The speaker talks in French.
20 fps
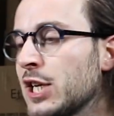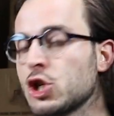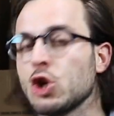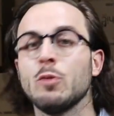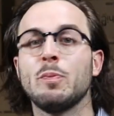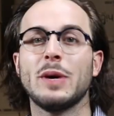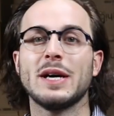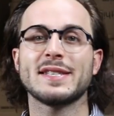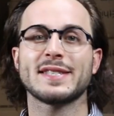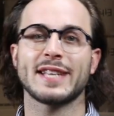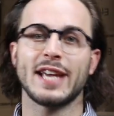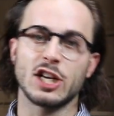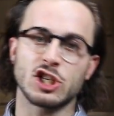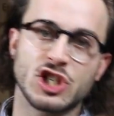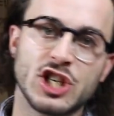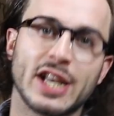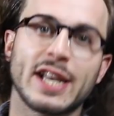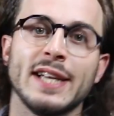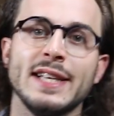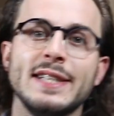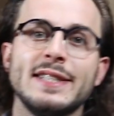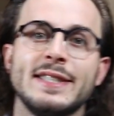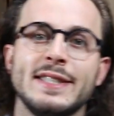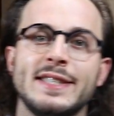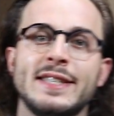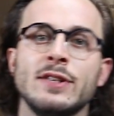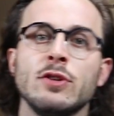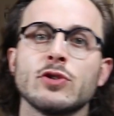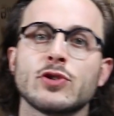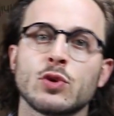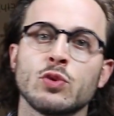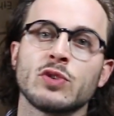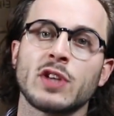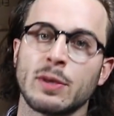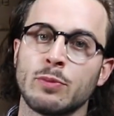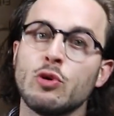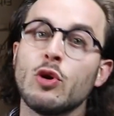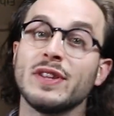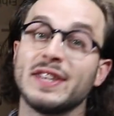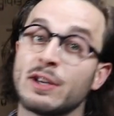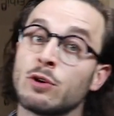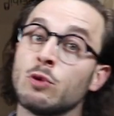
j'en passe, car chaque année, Dissidence contribue à des